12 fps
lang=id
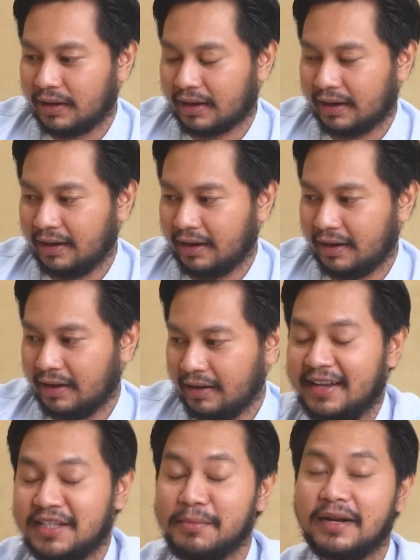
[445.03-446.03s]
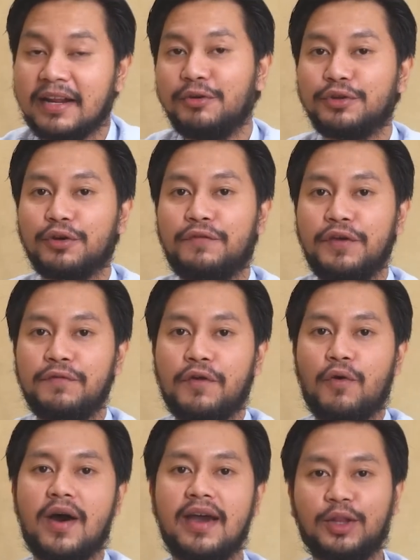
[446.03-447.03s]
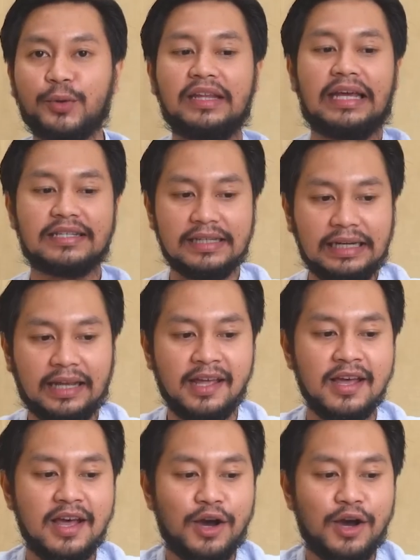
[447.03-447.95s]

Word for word: Keren kan ya? Sebenarnya untuk Vivo Y20s ini